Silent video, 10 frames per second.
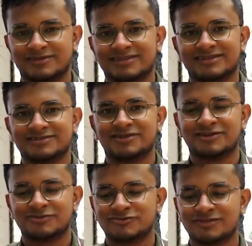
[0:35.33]
যাতে
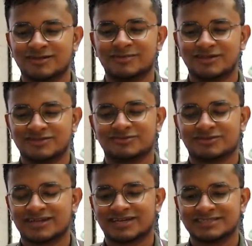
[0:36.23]
রেস্টুরেন্টে কেউ শুনতে না পারে যেন
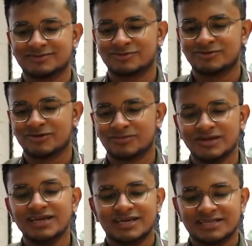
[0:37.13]
কথাটা আসতে বলতে হবে